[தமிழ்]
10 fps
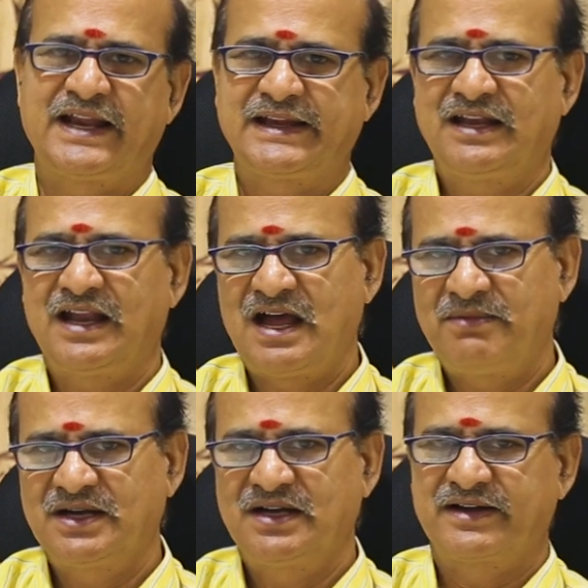நிறைய
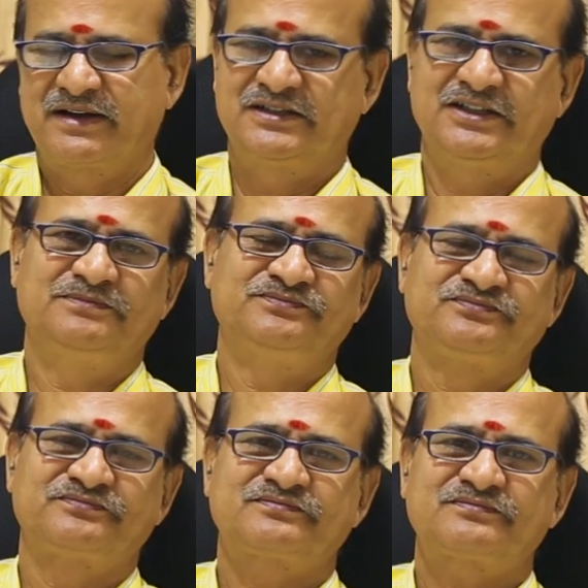லாபங்கள் இருக்குது
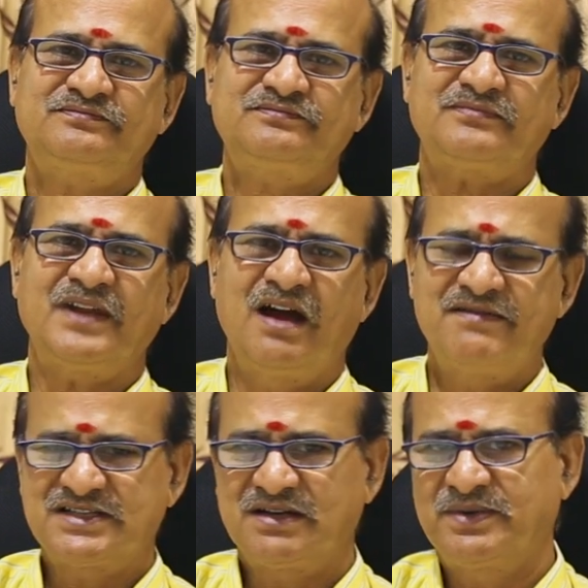
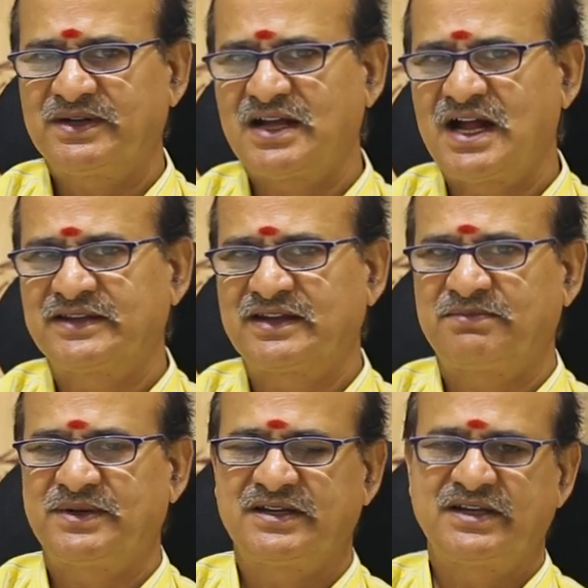அவசரப்பட்டு
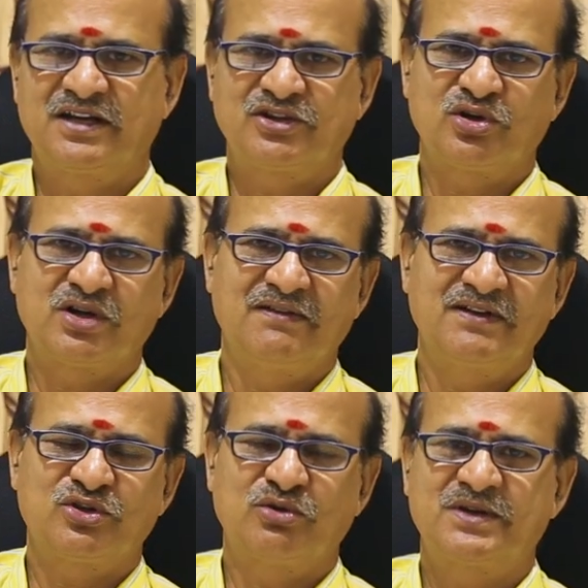ஆத்திரப்பட்டு எடுத்தோம்
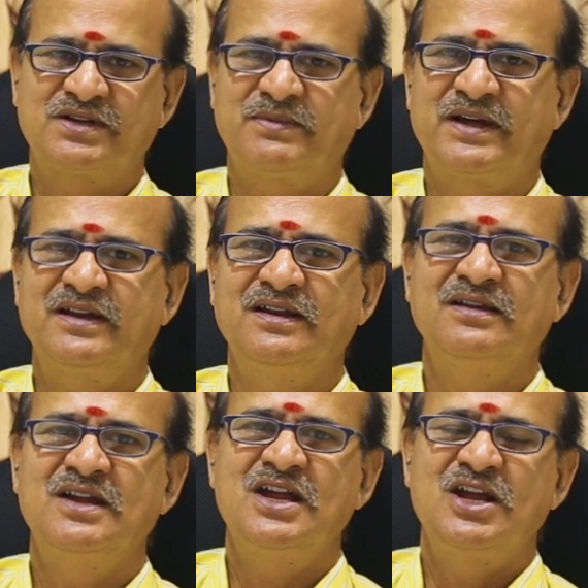கவிழ்த்தோம்ன்ற மாதிரி
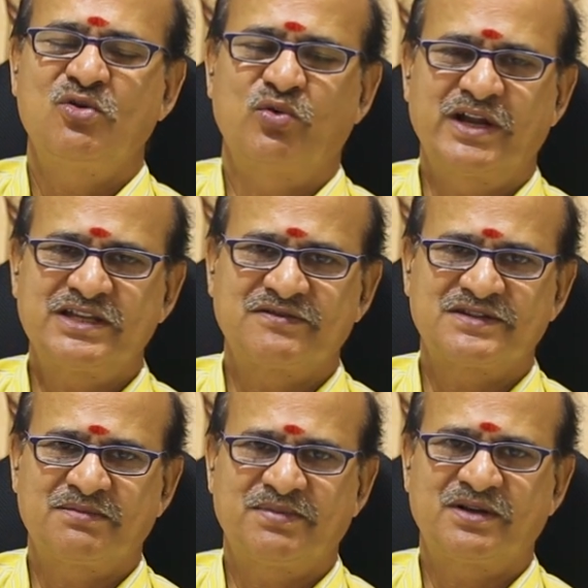உணர்ச்சி
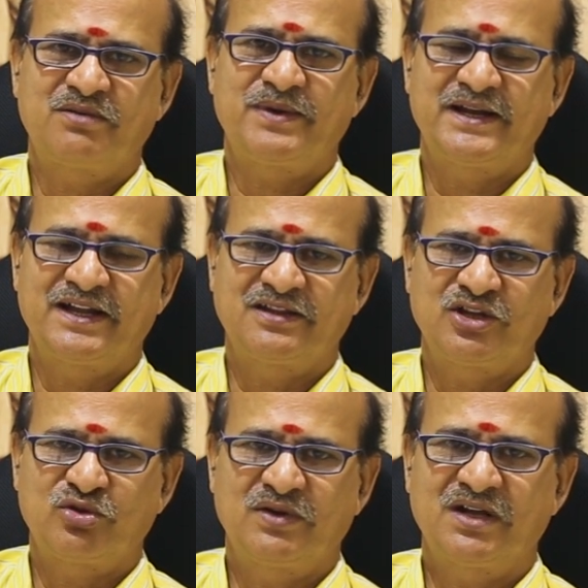வசப்பட்டு
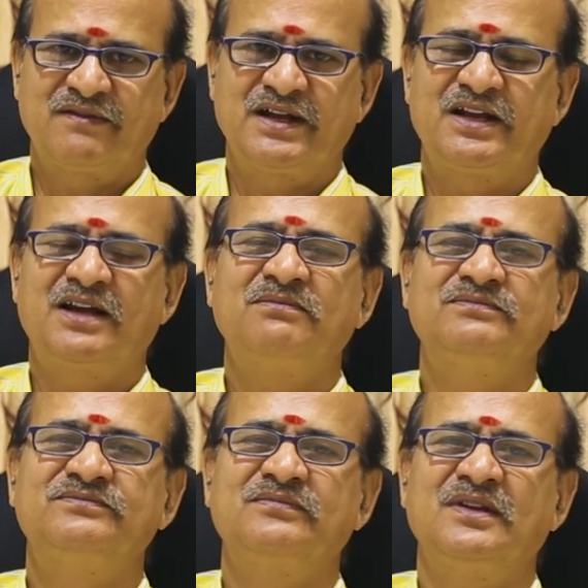பயணத்தை துவங்க வேண்டாம்
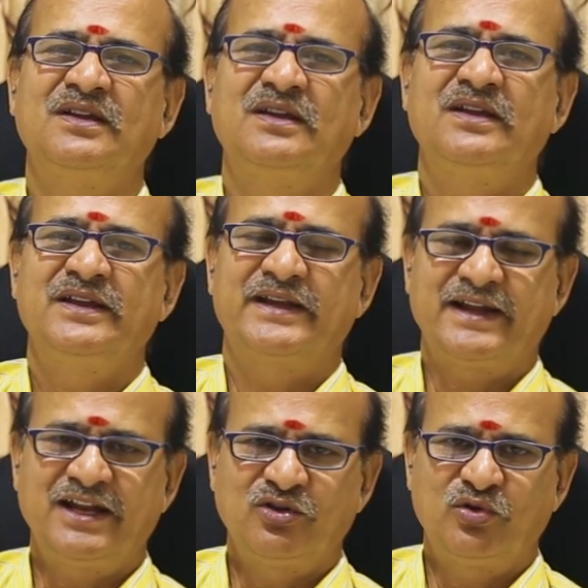
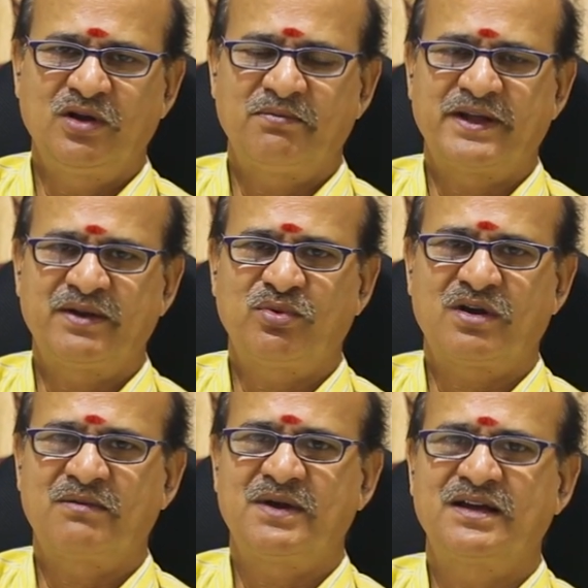இறையனுகூலம்
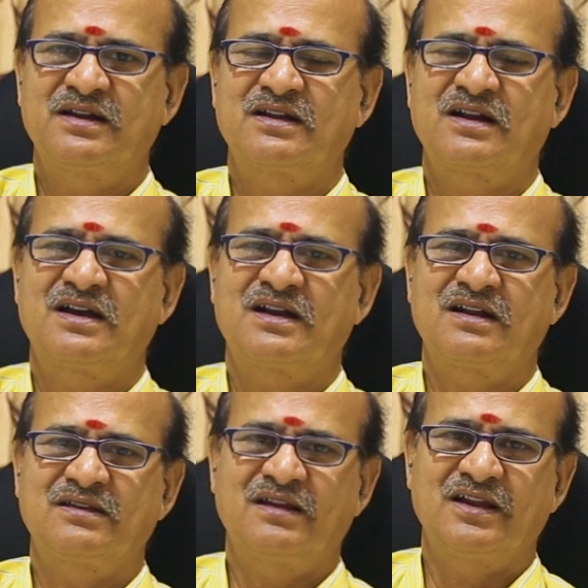பரிபூரணமாக இருக்கிற
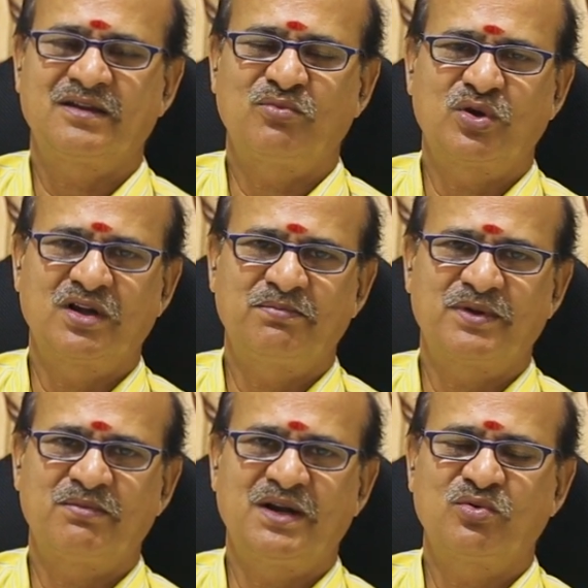காரணத்தால் அந்த
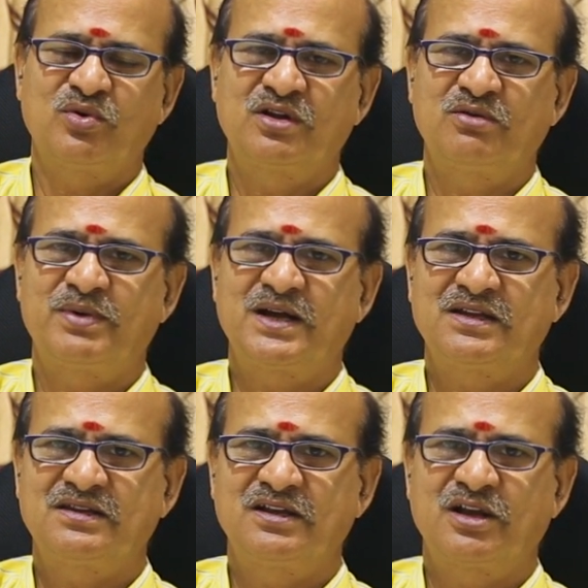முருகப்பெருமான் உங்களுக்கு
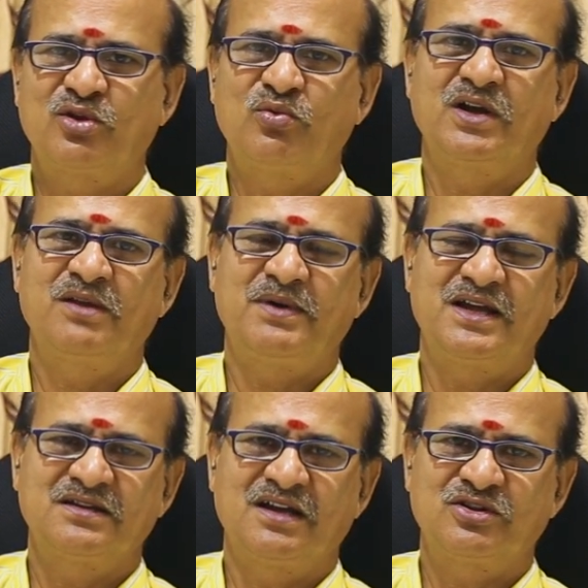பக்கத்தில் இருந்து உங்களை
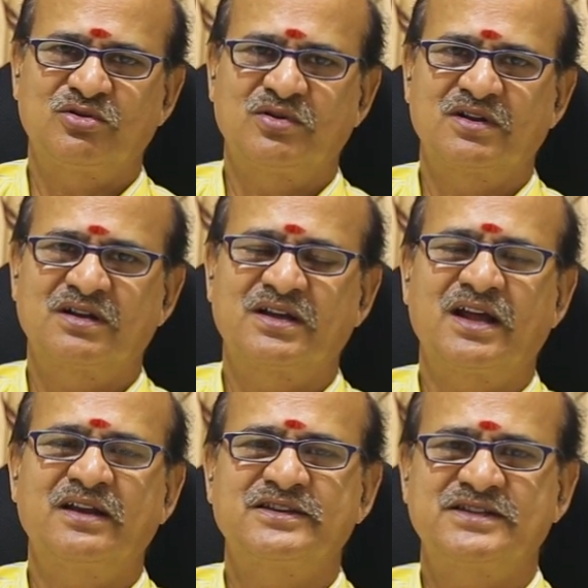பாதுகாத்து
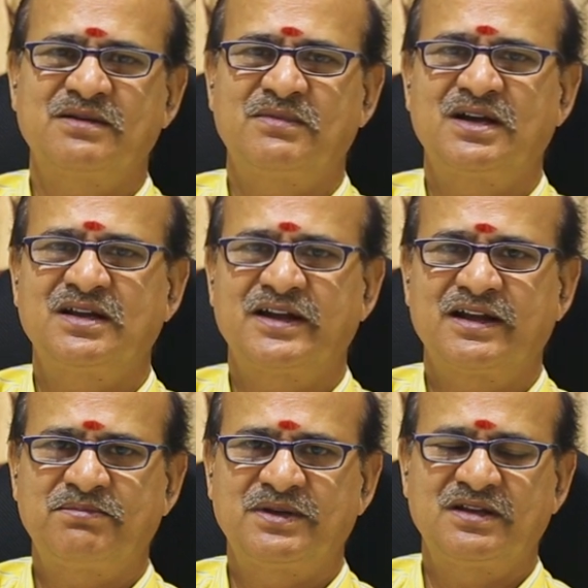கொண்டிருக்கிறார் நிச்சயமாக
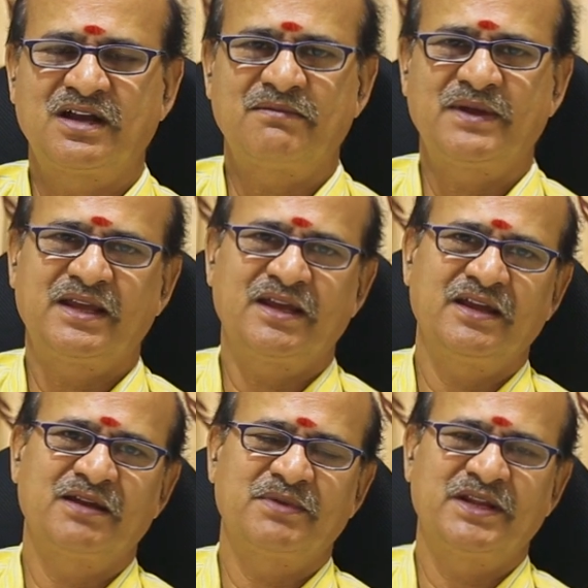நடப்பது நன்மைக்கே
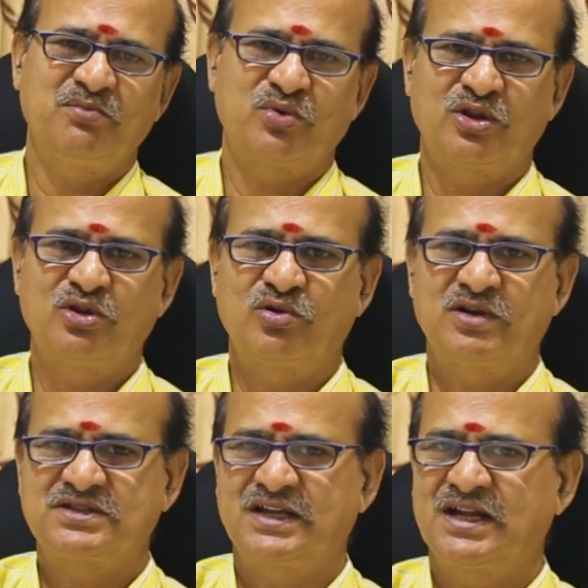என்பதை புரிந்து
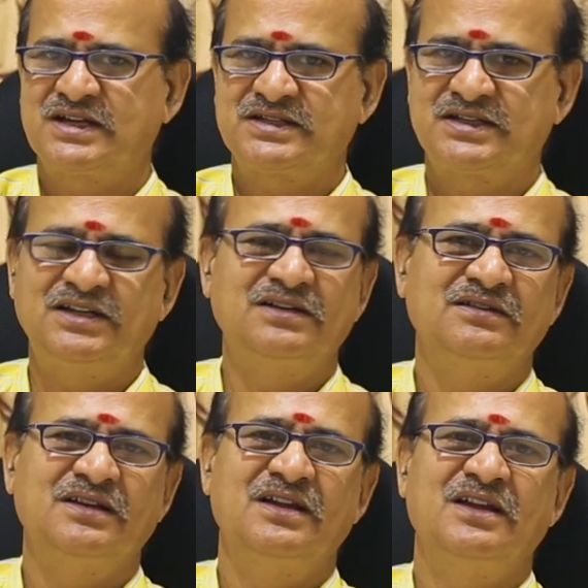கொண்டு செயலாற்றுங்கள்
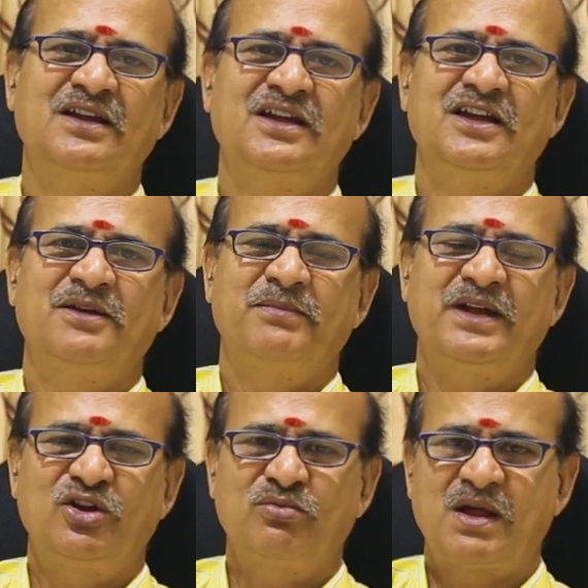
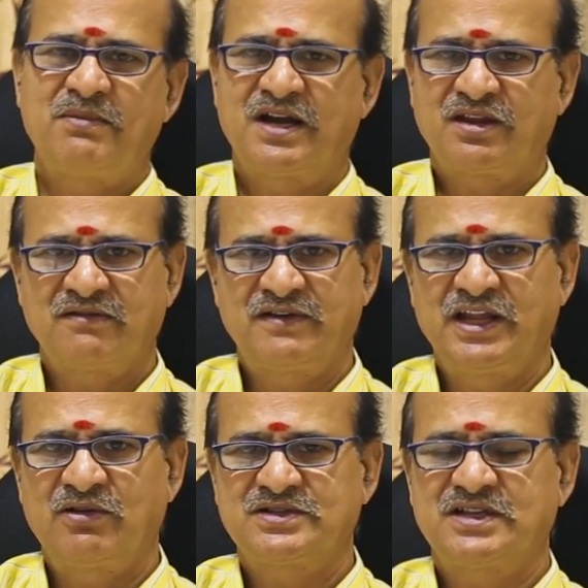மீண்டும் நாம் அடுத்த
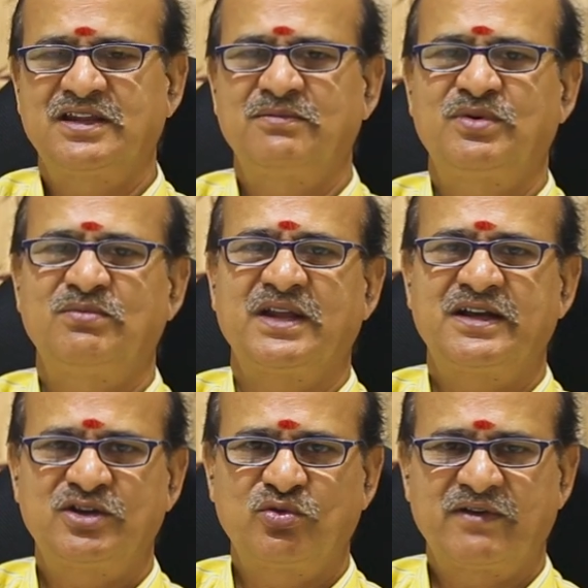வீடியோவில் சந்திப்போம்
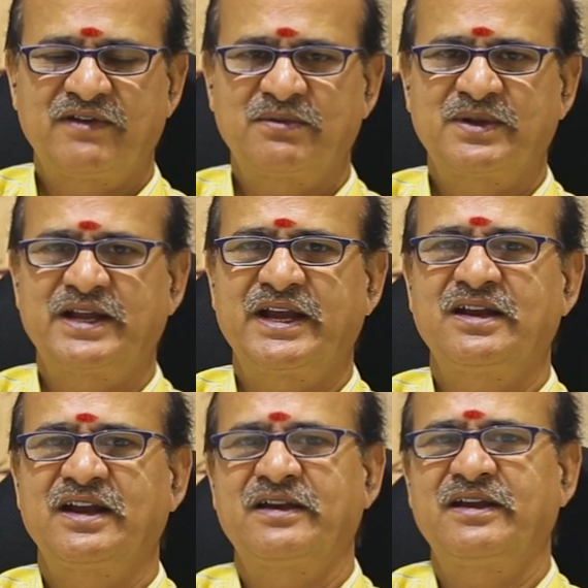நன்றி கூறி
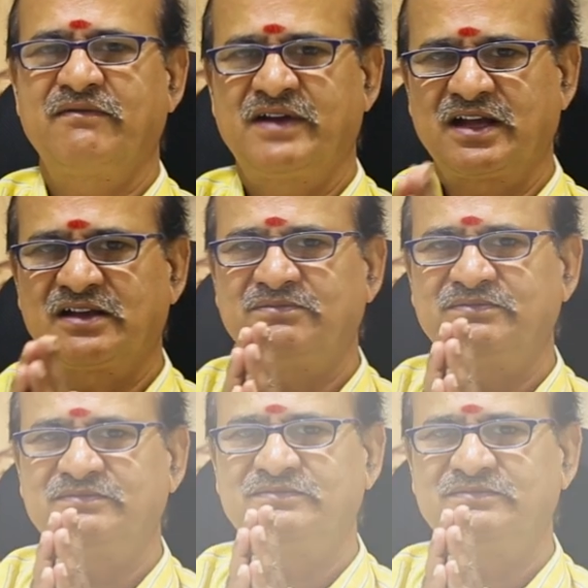விடைபெறுகிறேன் நன்றி வணக்கம்